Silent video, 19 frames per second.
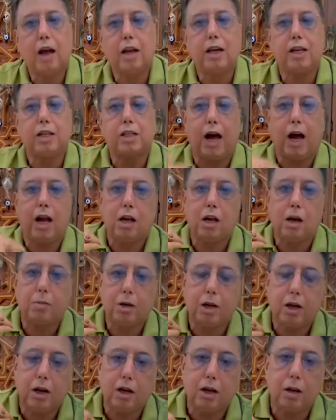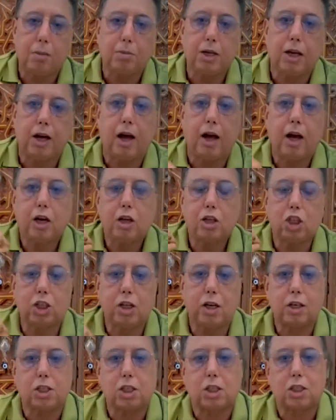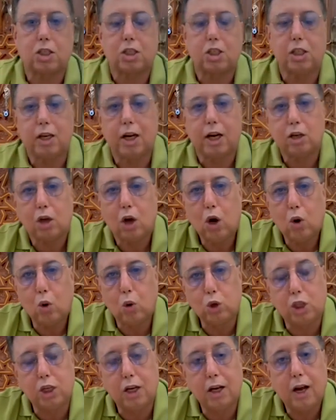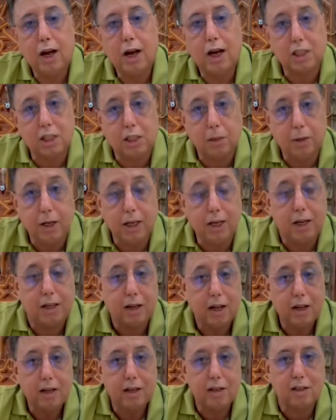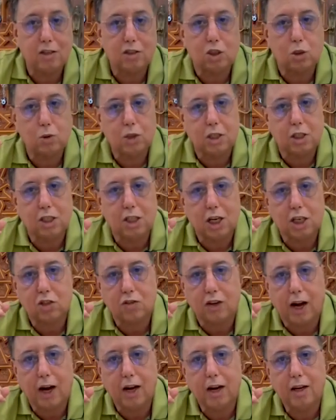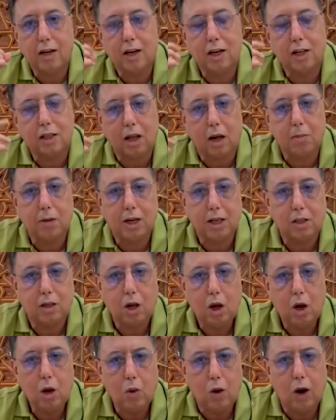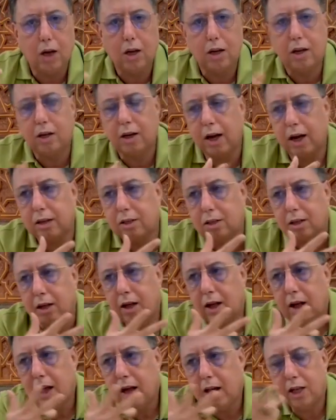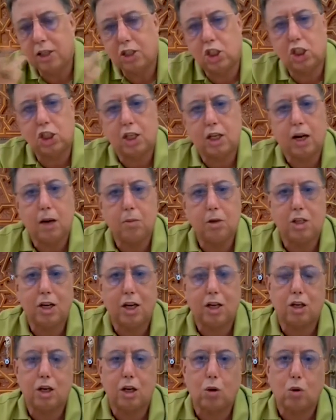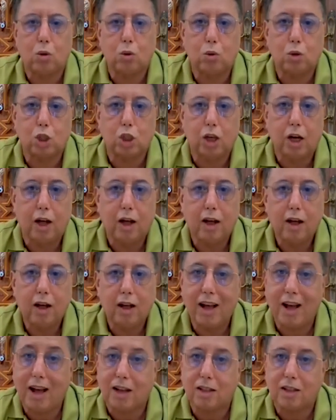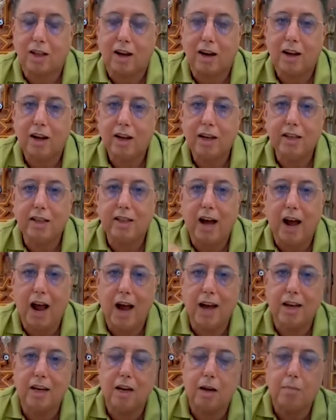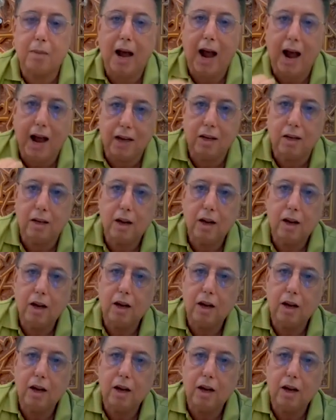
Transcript: اللي تعلمنا احنا بها جيل الستينات وجيل السبعينات اذا السويد اكتشفت على ان لي طابليت وعلى ان هذا هذا الشيء كامل ديال التكنولوجيا خطر اذا حل محل